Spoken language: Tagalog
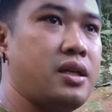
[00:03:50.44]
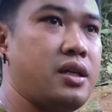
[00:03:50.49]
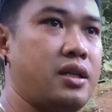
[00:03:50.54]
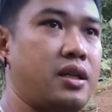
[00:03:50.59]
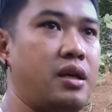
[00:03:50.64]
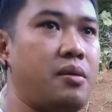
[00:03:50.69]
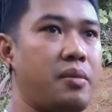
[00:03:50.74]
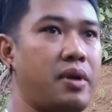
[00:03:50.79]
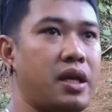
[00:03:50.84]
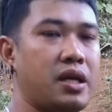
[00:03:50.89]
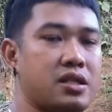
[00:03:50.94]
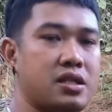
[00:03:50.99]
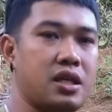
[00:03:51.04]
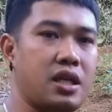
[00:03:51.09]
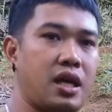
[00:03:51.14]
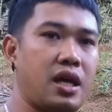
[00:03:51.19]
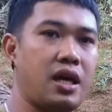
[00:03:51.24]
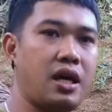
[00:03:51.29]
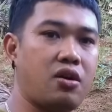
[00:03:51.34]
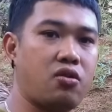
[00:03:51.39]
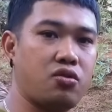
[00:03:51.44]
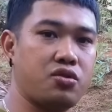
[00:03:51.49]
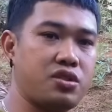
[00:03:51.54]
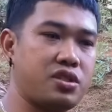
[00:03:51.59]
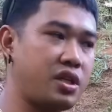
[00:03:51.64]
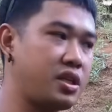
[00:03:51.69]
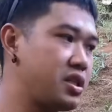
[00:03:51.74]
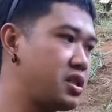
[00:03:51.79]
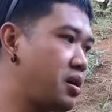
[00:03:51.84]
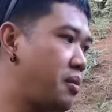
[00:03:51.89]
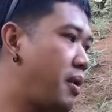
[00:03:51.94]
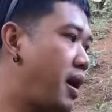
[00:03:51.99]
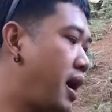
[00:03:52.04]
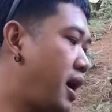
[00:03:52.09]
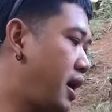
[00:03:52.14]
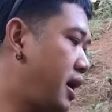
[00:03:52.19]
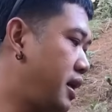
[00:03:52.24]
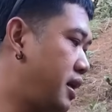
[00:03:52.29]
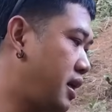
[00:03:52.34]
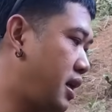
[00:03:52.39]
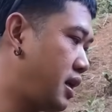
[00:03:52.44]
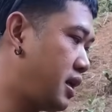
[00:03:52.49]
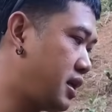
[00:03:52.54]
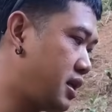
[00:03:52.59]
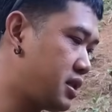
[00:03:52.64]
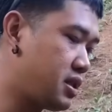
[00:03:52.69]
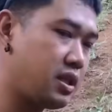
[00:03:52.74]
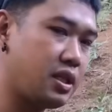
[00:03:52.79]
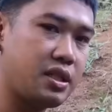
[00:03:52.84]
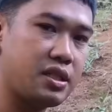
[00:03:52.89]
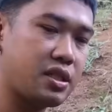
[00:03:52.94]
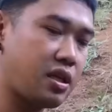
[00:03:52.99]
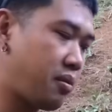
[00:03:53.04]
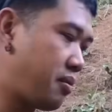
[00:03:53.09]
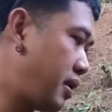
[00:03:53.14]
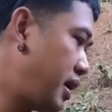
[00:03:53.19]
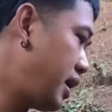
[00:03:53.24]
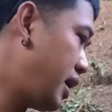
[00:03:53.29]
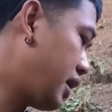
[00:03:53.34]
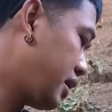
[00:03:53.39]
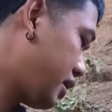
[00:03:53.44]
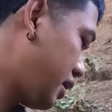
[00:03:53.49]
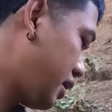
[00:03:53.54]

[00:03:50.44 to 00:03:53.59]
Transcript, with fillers: hindi man lang sila concerned sa bahay, na linis-linisan man lang.